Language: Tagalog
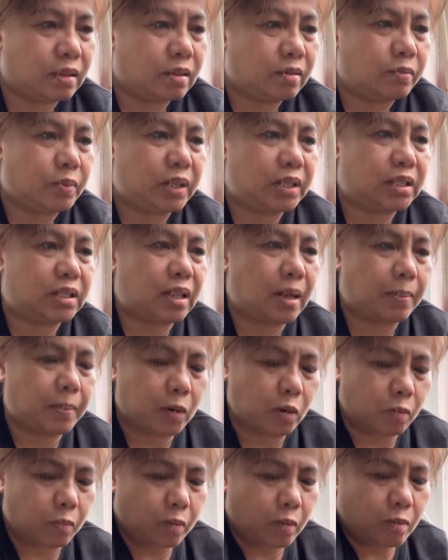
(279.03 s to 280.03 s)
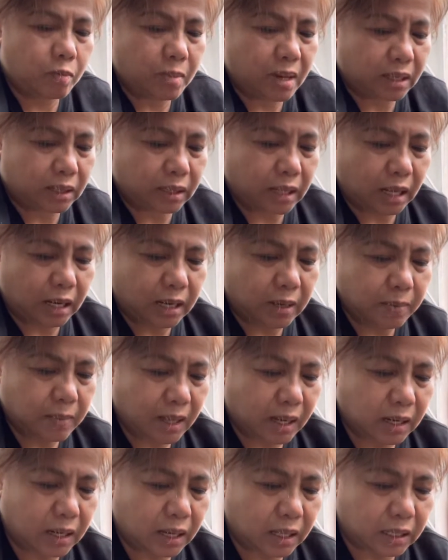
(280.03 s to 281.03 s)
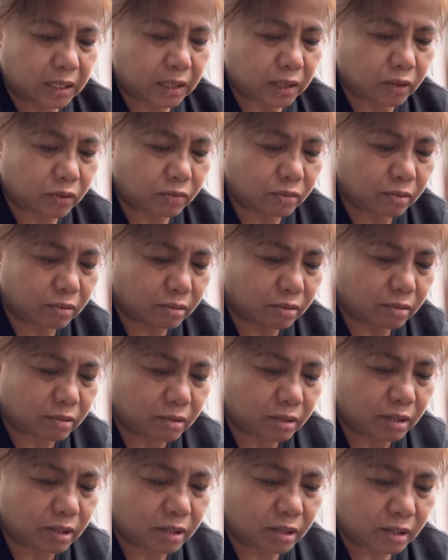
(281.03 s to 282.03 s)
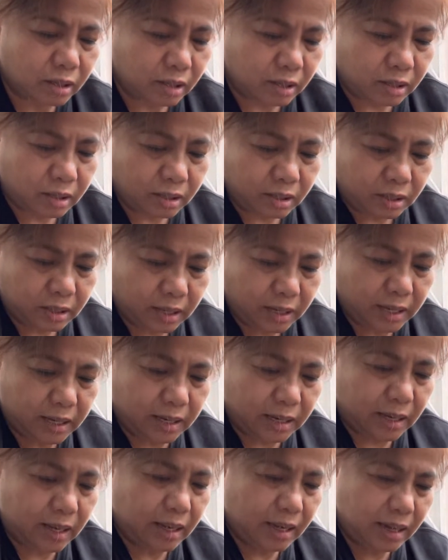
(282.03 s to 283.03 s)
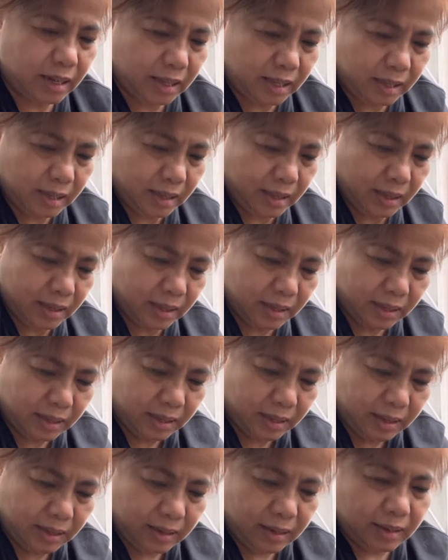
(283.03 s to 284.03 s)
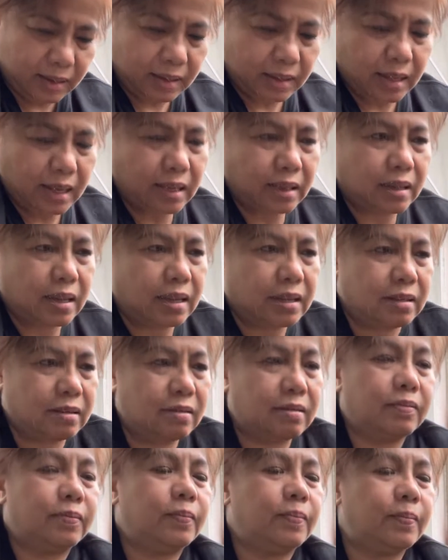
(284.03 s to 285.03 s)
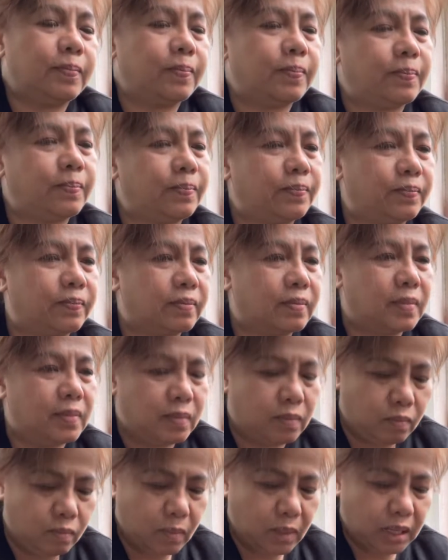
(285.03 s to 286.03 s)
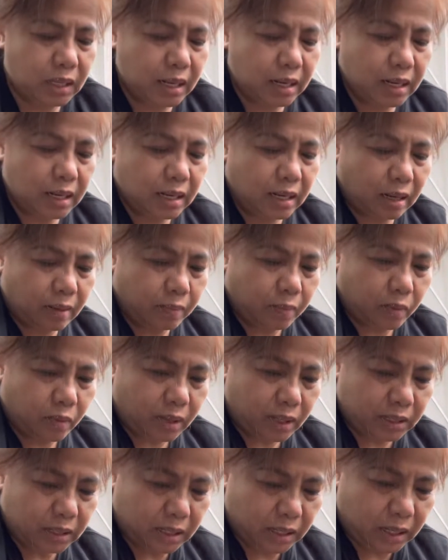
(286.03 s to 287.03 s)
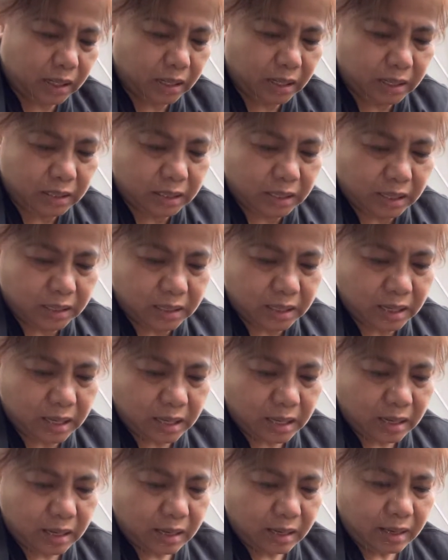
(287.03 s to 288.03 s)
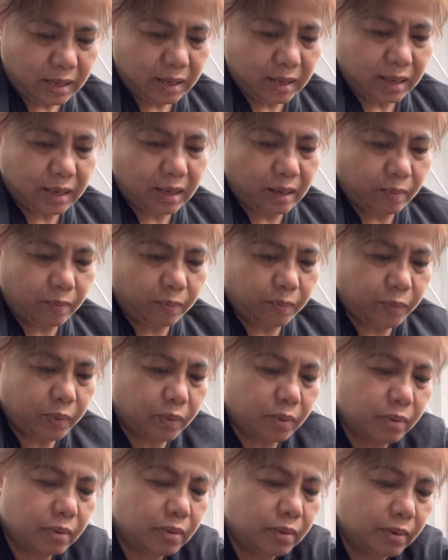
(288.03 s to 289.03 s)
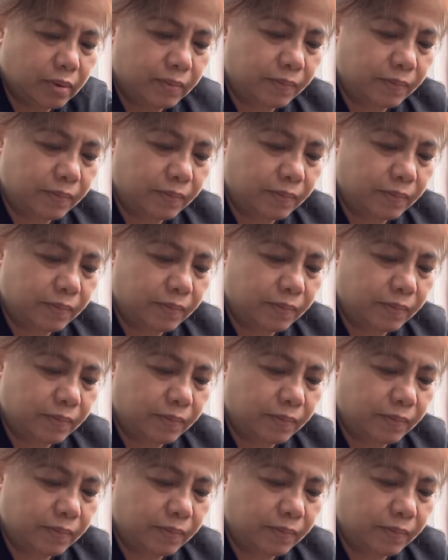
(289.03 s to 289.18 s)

First time ko po magtanim ng ganito. Ayan. Tingnan nyo. Madali lang po kasi. Ayan po. Ayan po.